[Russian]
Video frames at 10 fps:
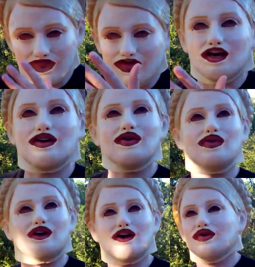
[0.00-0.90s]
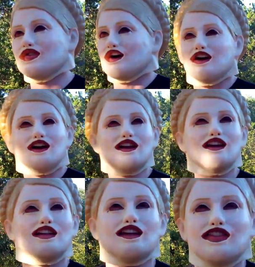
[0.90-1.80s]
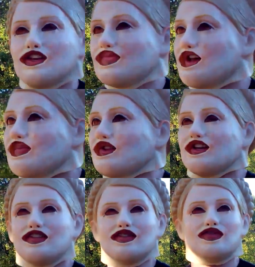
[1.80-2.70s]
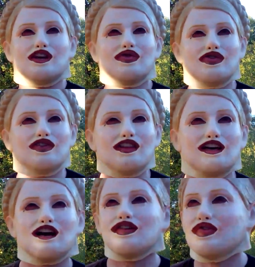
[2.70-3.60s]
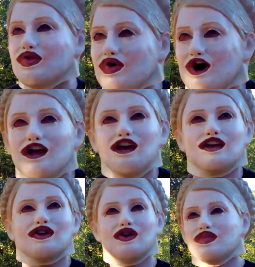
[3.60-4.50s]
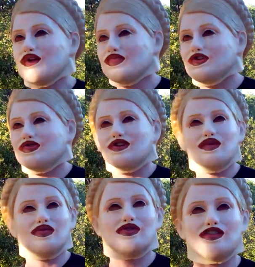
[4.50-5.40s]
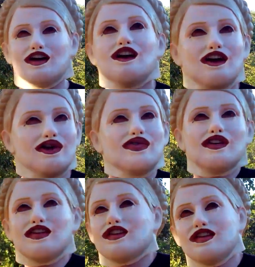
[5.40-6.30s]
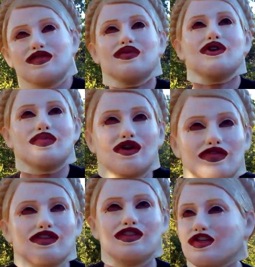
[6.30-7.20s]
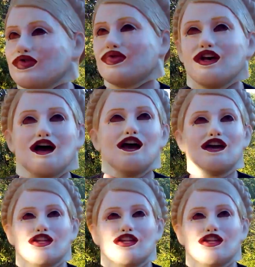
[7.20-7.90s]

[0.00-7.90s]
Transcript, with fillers: Я говорю, какого хрена ты меня пытался втянуть в это говно? Я говорю, я понимаю, что тебя просто людей ты не смог привести туда.